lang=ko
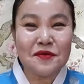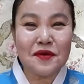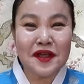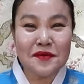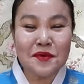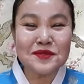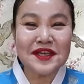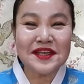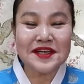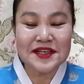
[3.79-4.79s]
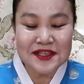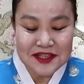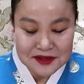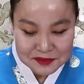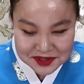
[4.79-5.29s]
호랑이 보살이
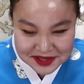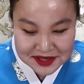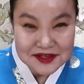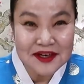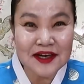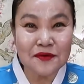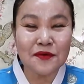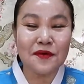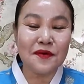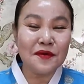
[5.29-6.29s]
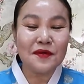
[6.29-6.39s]
큰 힘이 될 것 같고